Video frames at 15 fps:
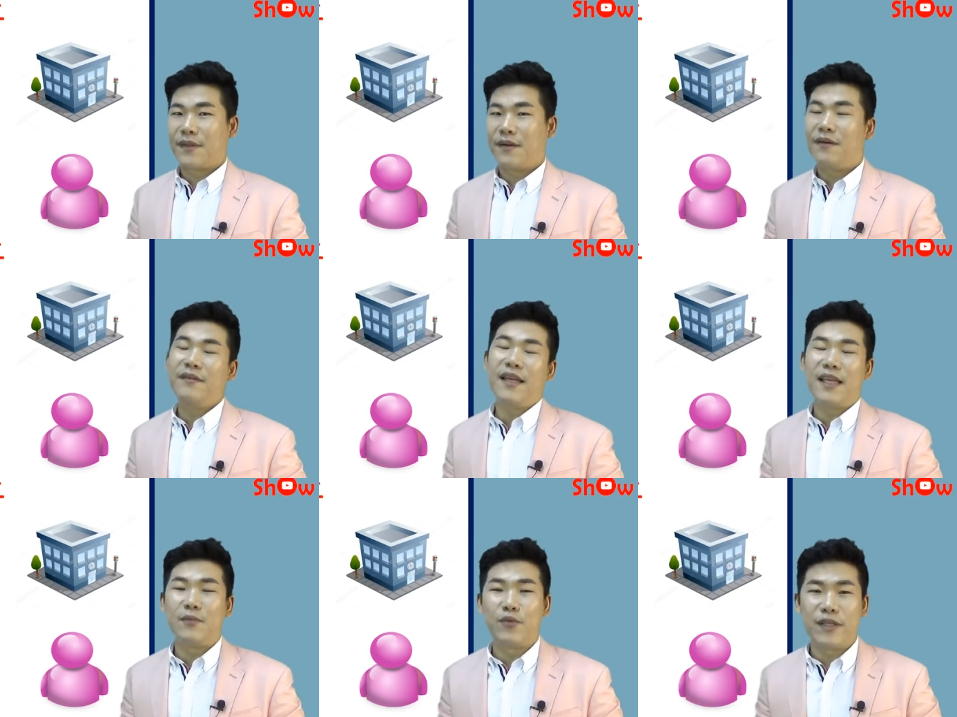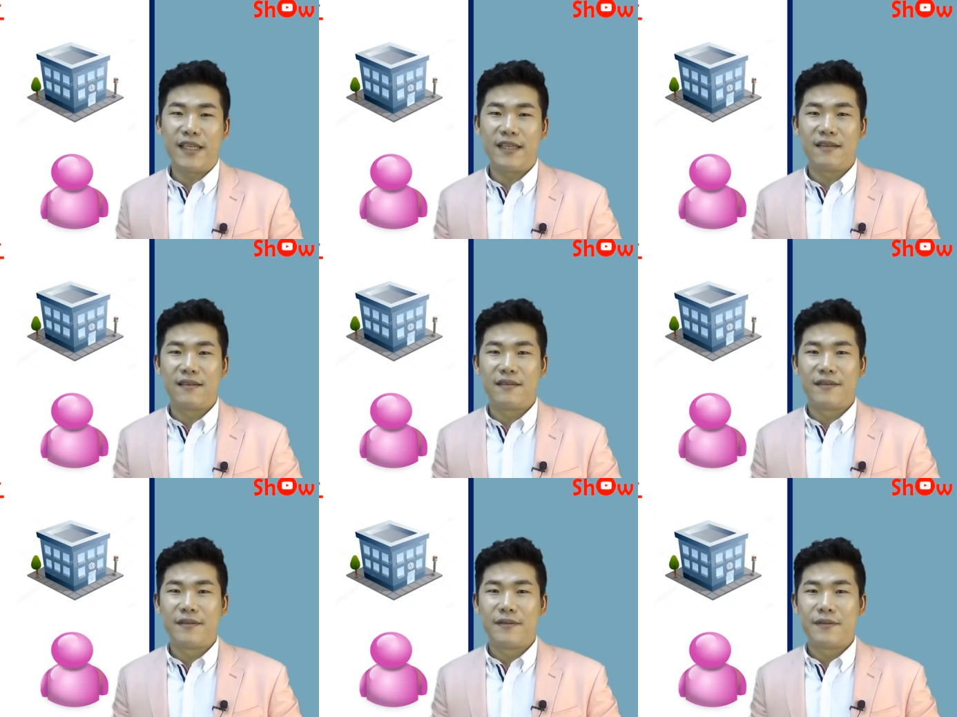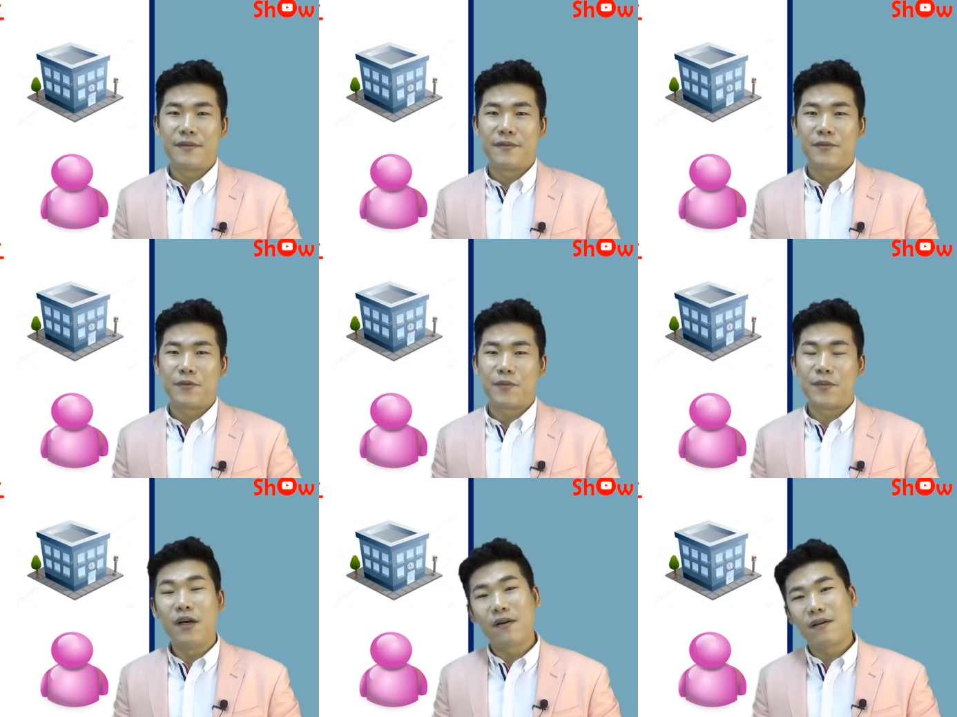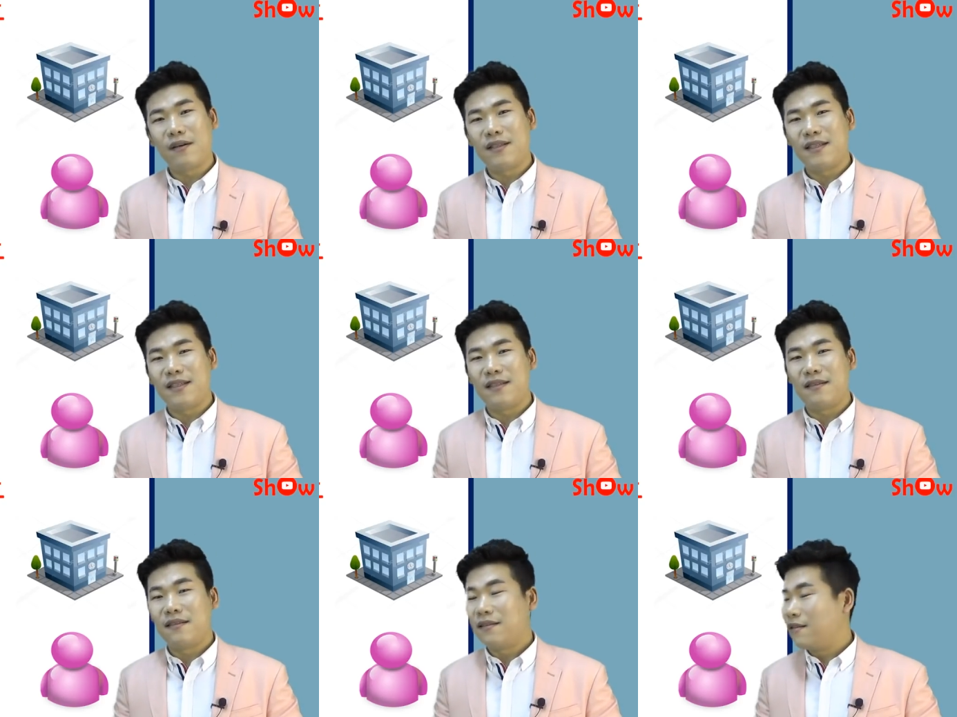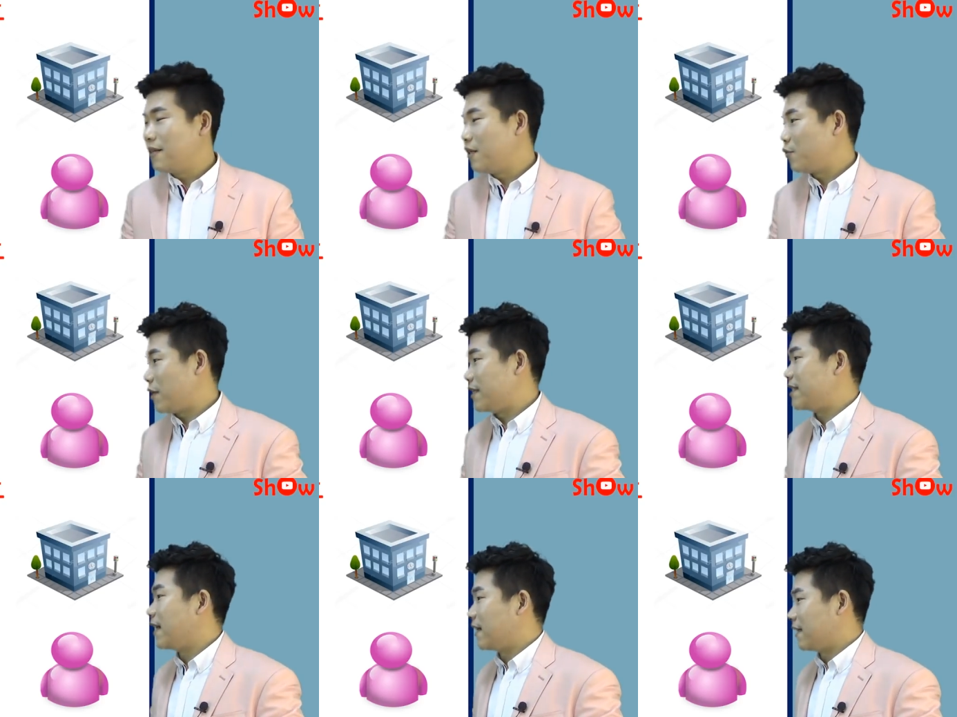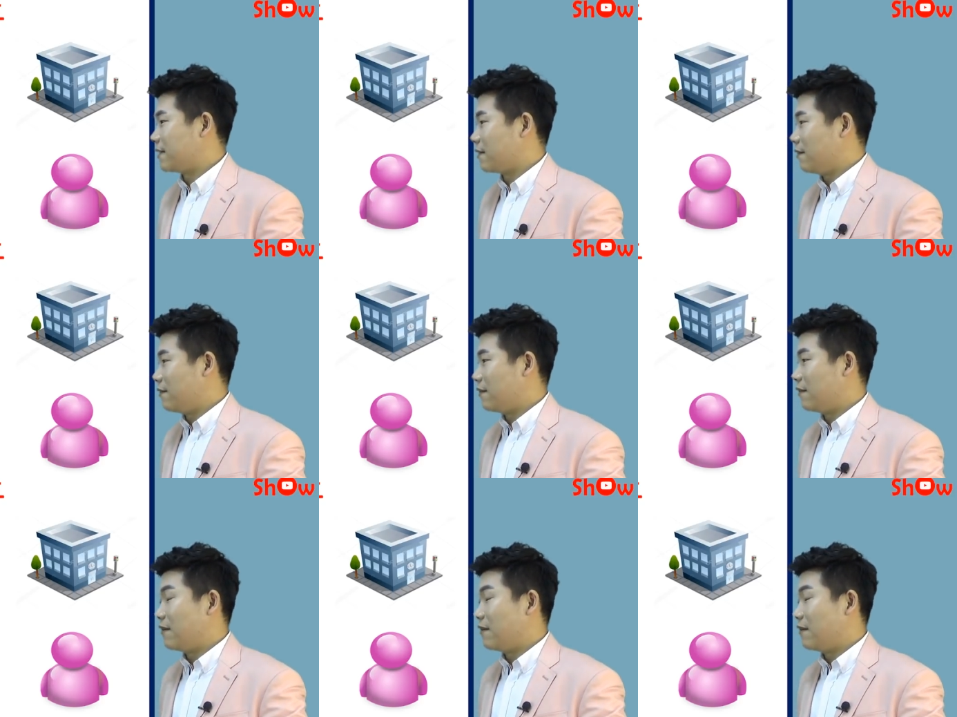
헌데 이분이 몇건이 되지 않아서